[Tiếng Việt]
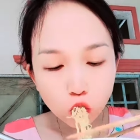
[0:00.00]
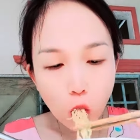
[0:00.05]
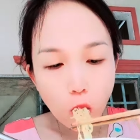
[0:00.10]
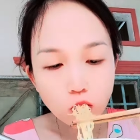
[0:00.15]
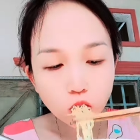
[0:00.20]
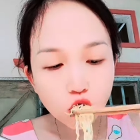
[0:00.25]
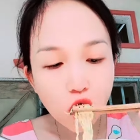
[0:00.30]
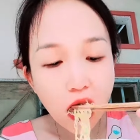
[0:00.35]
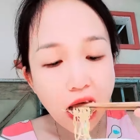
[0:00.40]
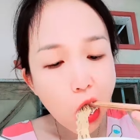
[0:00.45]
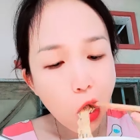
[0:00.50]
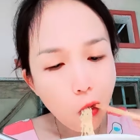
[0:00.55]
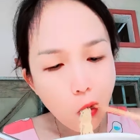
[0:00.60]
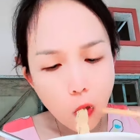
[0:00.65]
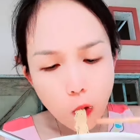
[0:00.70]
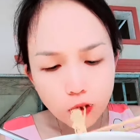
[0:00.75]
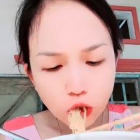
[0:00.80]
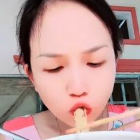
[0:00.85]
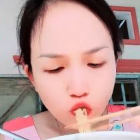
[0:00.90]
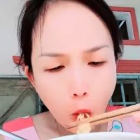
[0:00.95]
Bốn phẩy năm
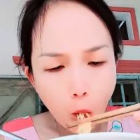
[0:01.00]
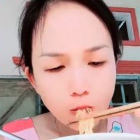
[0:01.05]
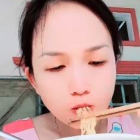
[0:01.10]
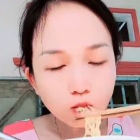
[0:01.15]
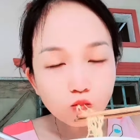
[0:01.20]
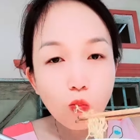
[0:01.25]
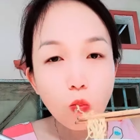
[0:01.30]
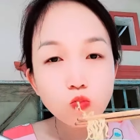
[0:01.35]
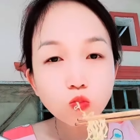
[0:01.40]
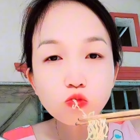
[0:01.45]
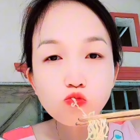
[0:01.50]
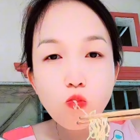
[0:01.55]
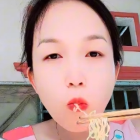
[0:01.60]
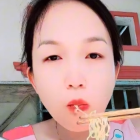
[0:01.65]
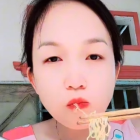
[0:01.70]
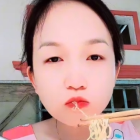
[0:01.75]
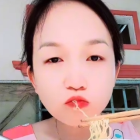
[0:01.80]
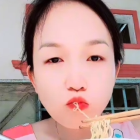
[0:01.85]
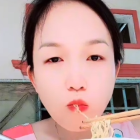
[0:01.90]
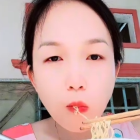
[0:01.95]
tháng em tăng tổng cộng
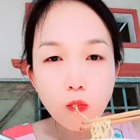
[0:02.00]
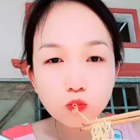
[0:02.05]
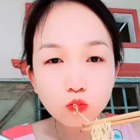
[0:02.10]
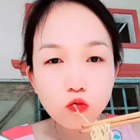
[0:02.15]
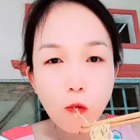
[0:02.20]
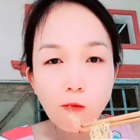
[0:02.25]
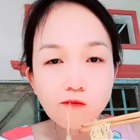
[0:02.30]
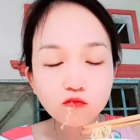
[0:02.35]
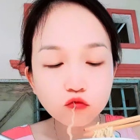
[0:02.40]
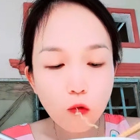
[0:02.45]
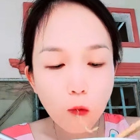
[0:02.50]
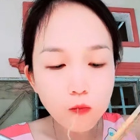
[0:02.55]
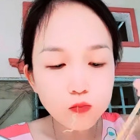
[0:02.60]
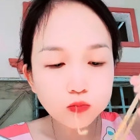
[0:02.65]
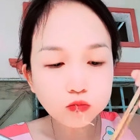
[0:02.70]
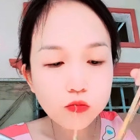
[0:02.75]
là ba ký ba rồi.